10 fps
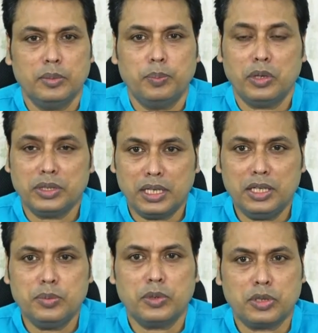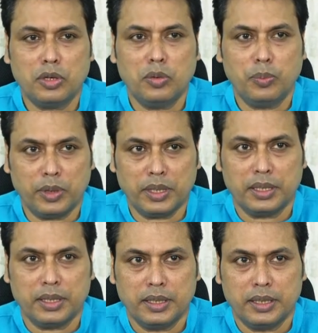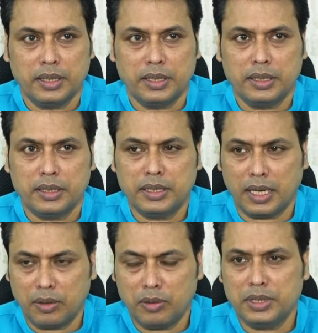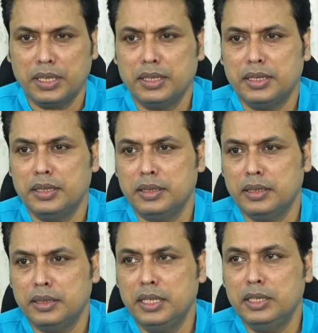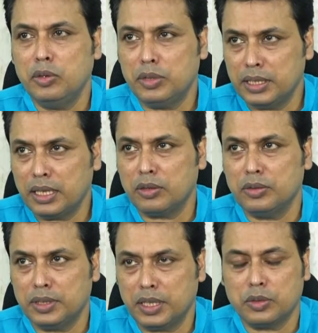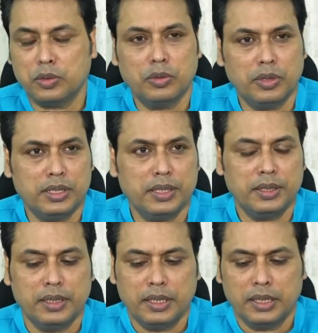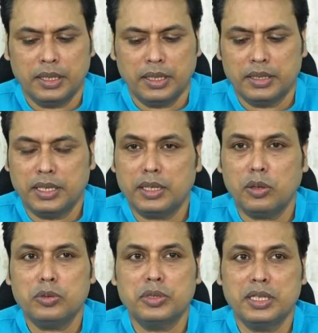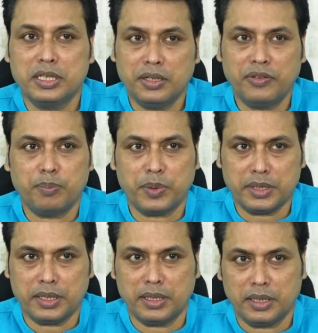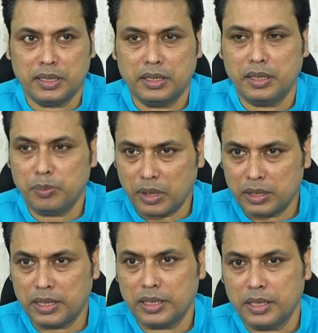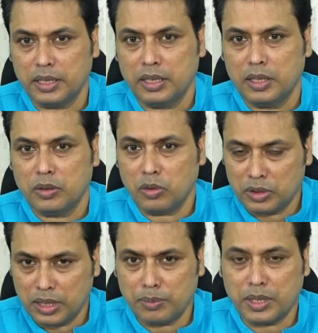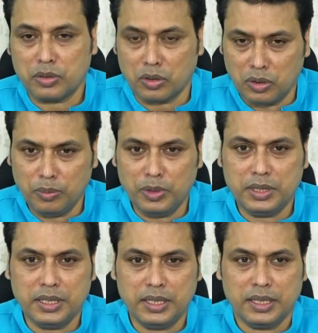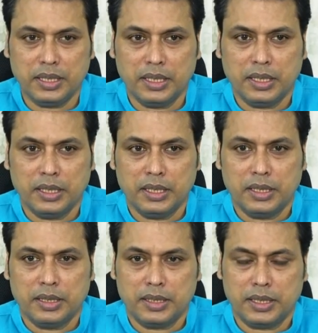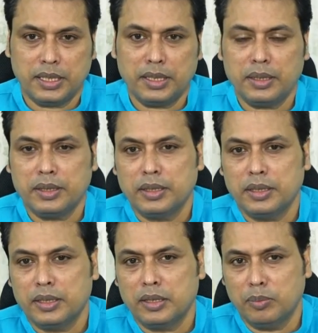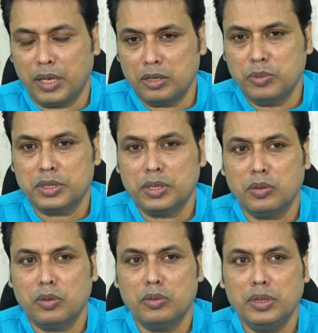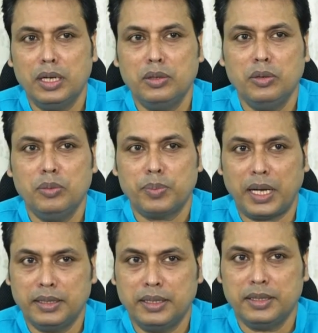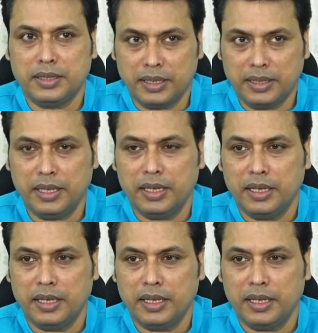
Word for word: ৪৫ বছরের উপরে যারা রয়েছেন দ্বিতীয় টিকাকরণ যেটা শুরু হয়েছে সেটাও সিক্সটি ফাইভ পার্সেন্ট ত্রিপুরাতে করতে আমরা সক্ষম হয়েছি সেটা ভারতবর্ষের অন্যান্য প্রান্তের চাইতে